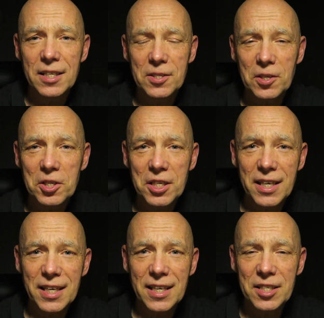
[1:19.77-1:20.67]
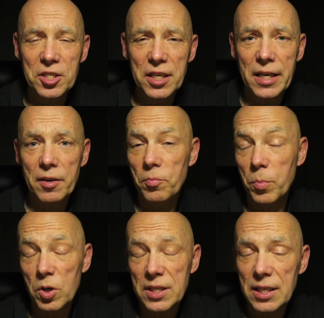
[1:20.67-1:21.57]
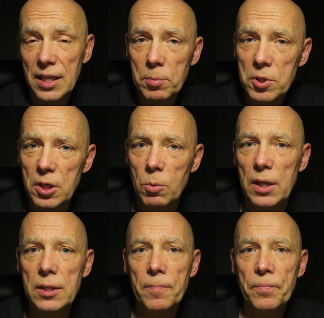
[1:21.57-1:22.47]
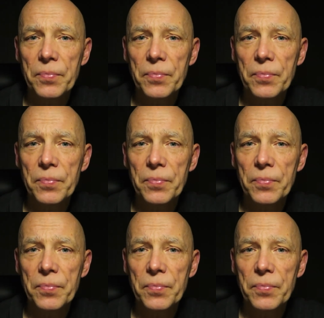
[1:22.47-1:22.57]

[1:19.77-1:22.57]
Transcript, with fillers: co się dzieje w Polsce na przykład.